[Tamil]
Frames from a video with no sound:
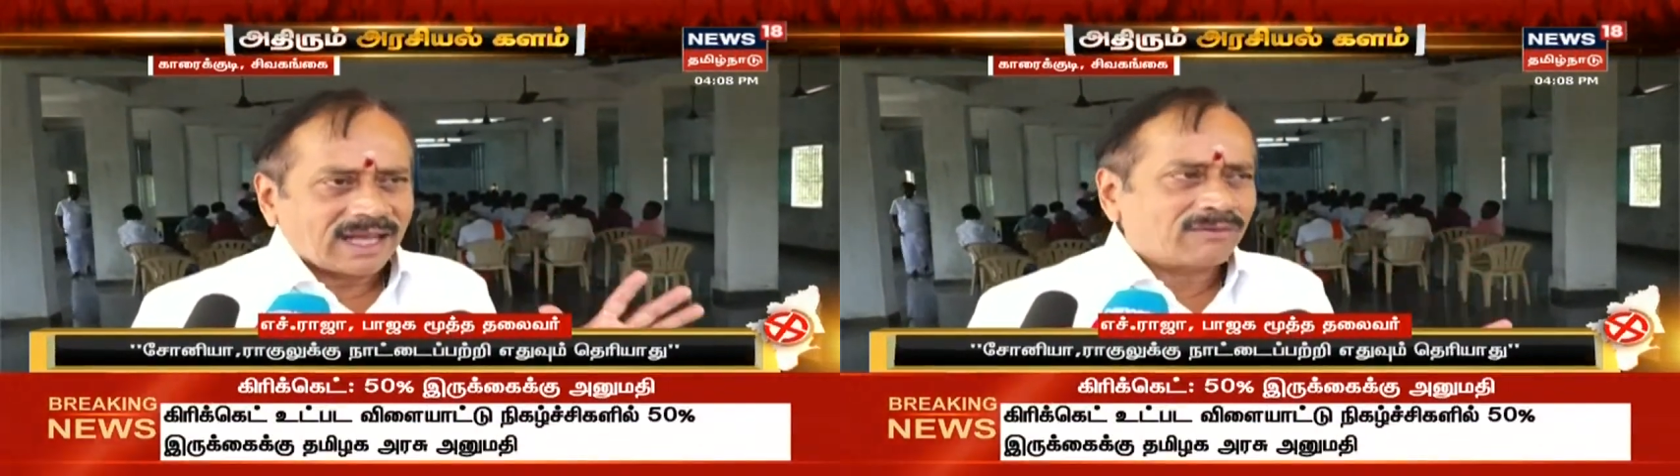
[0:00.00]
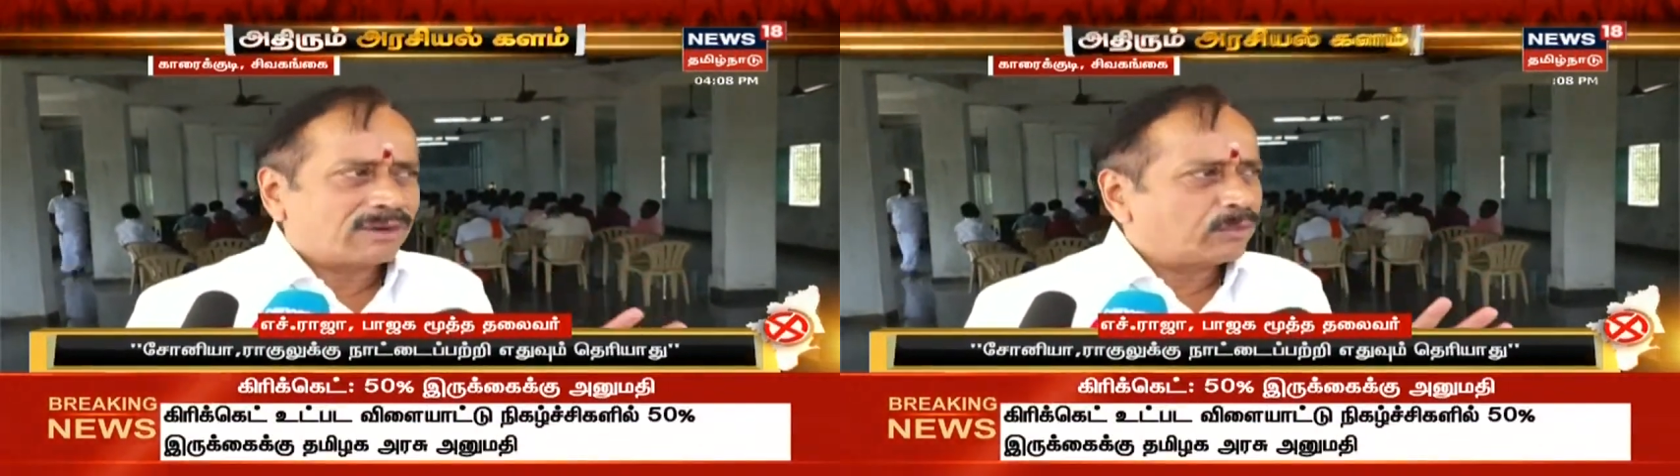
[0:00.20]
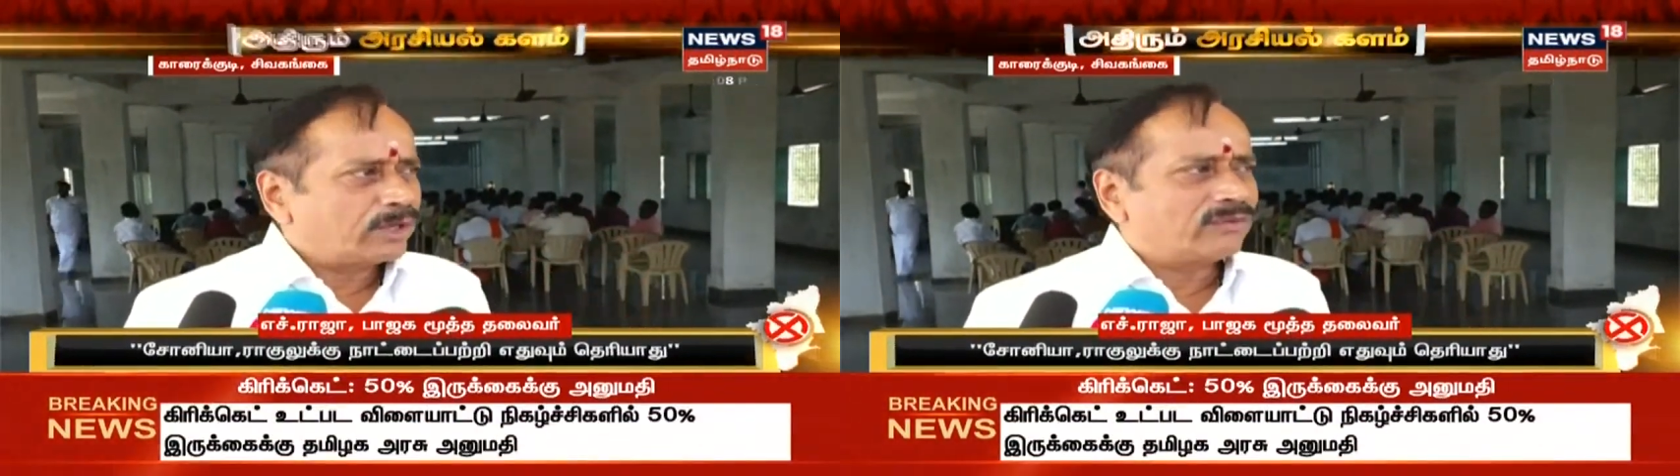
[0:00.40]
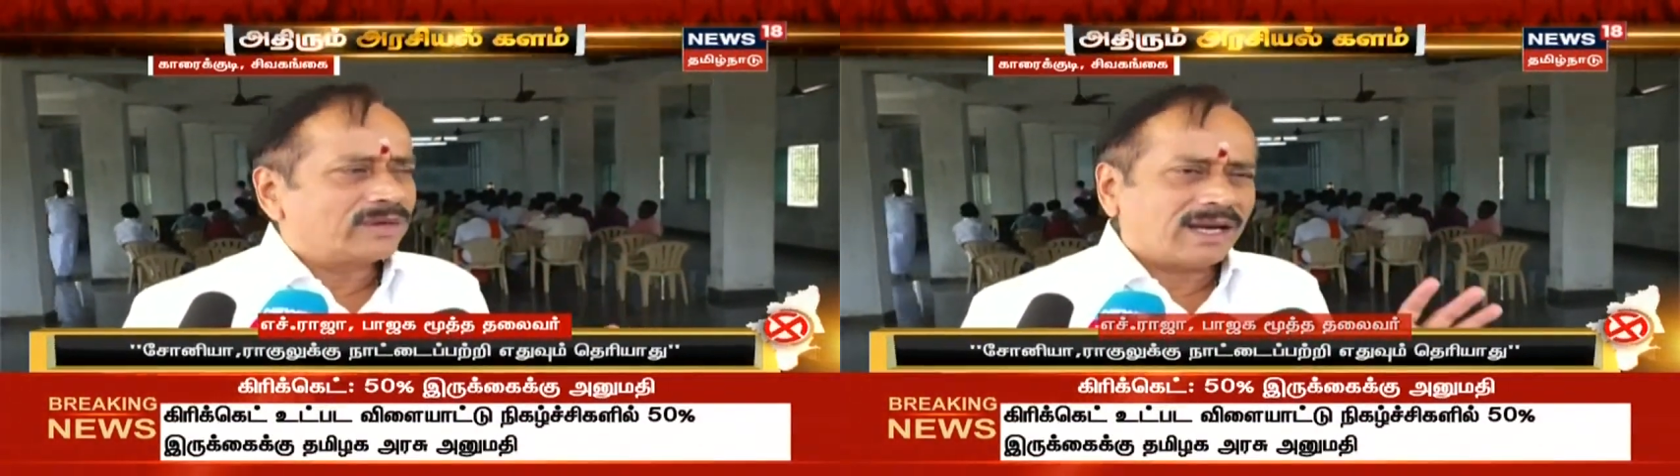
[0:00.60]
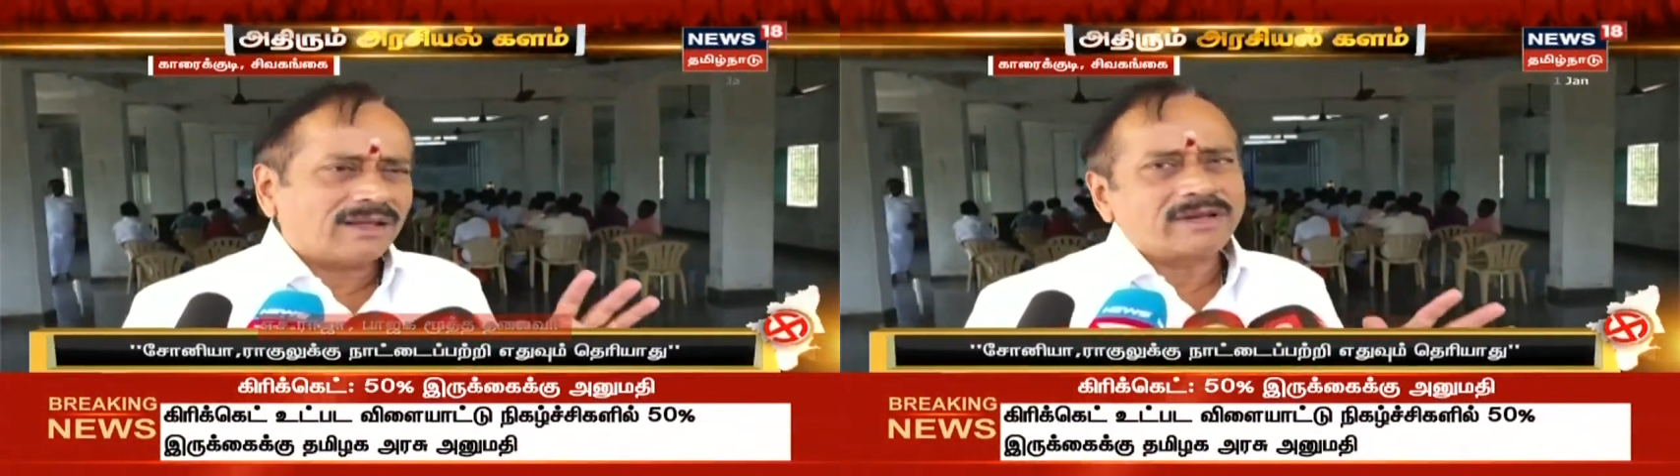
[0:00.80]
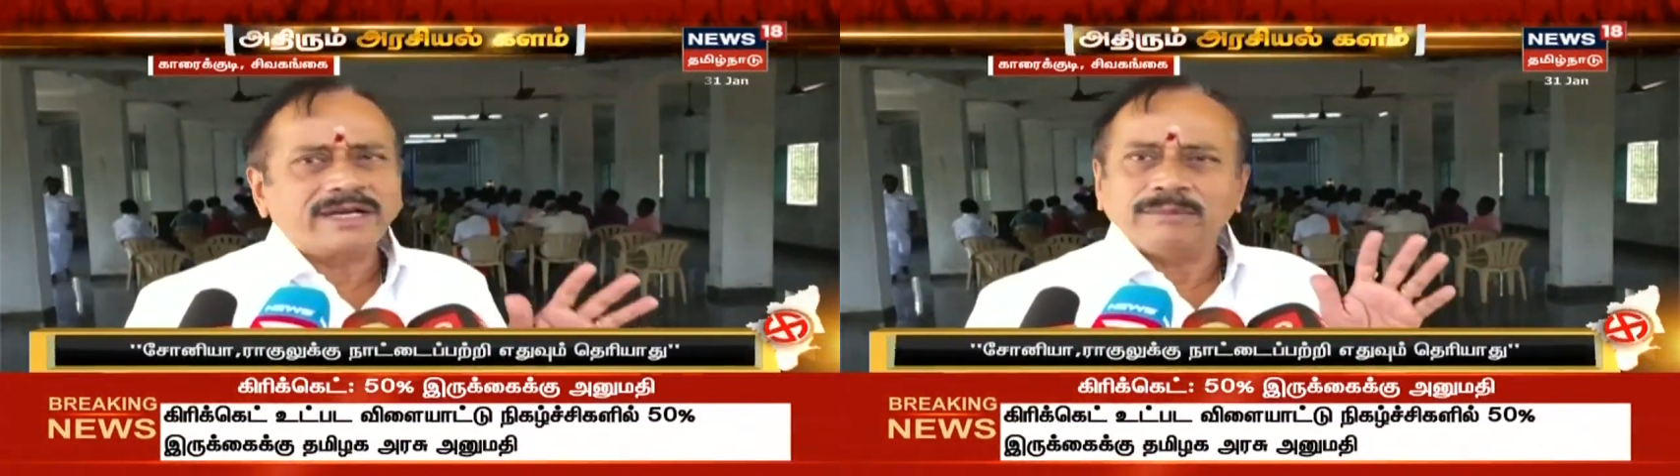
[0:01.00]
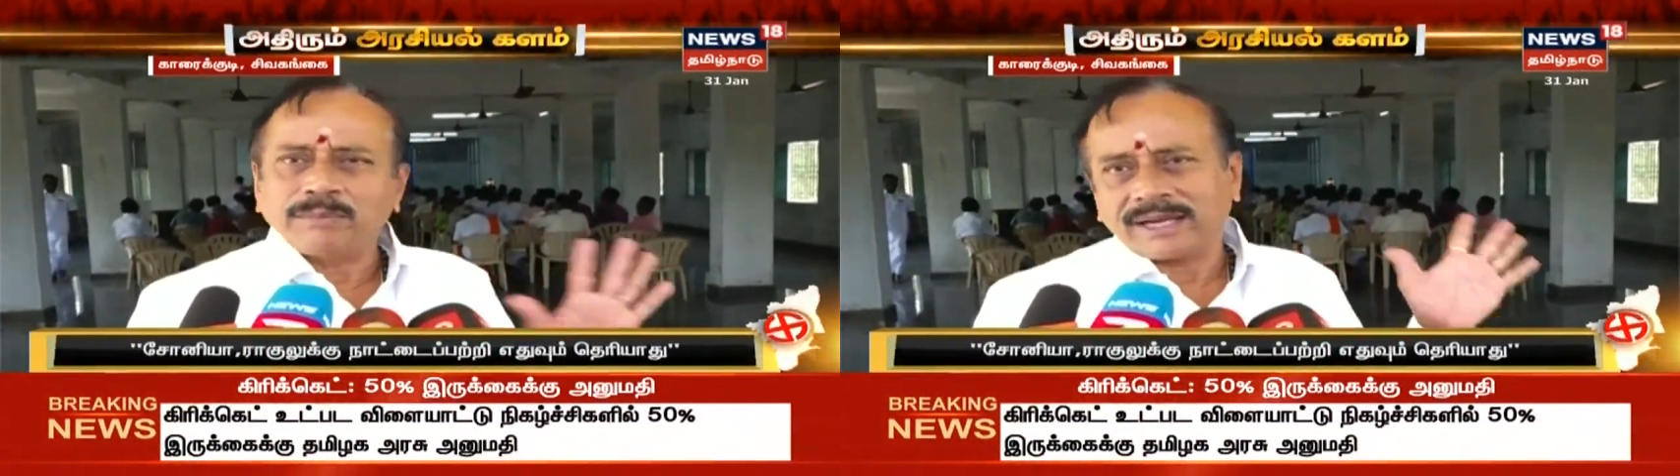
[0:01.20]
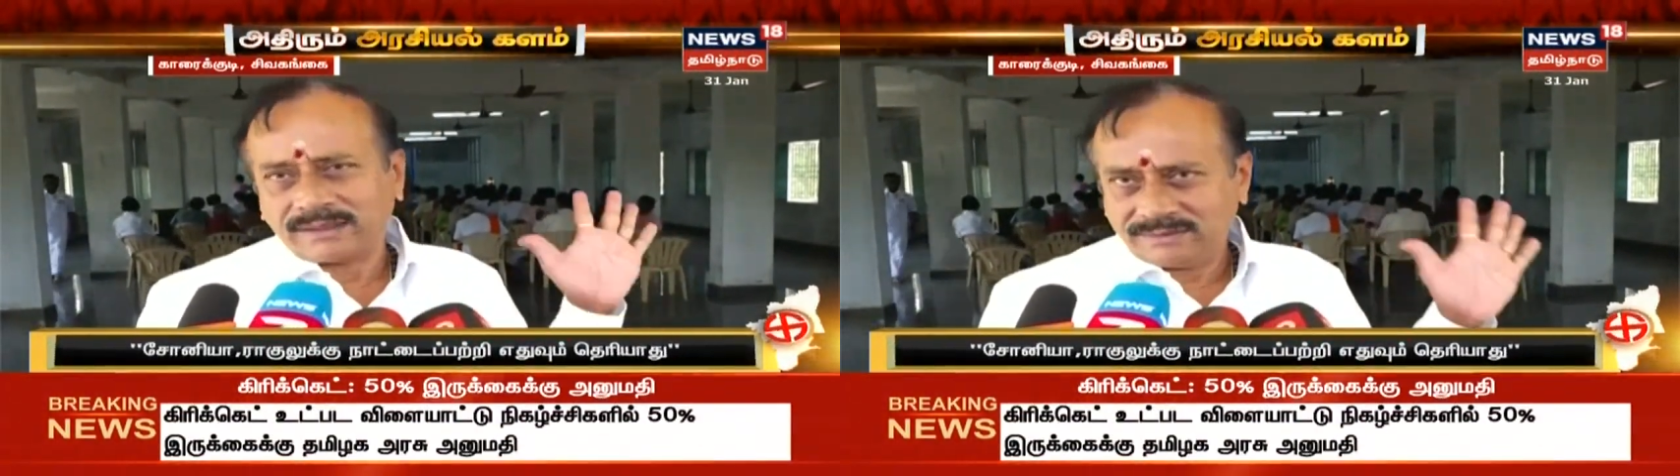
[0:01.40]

அவர் முடிவுகள் அவர் எடுப்பார்